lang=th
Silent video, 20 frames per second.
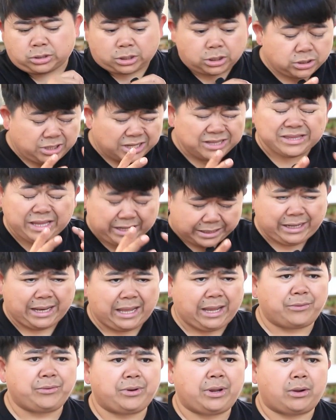คือถ้าติดแล้
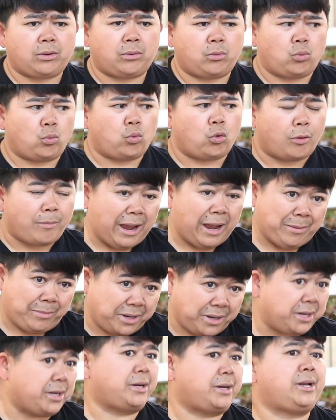วเนี่ยหัวไม้ไม่
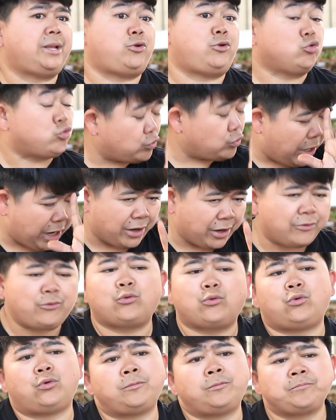เดินเนี่ยยกตัวอย่างให้ดู
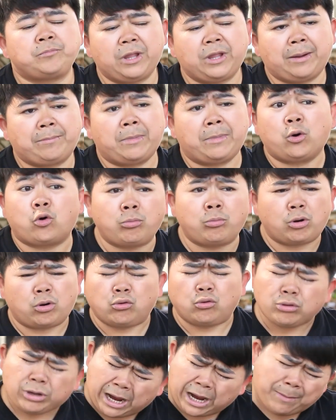ครับบางคนบอก
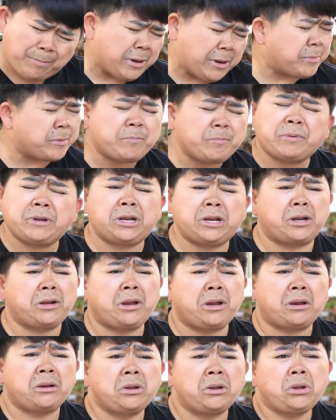โอ้กราฟมันเป็นปีแล้วเนี่ย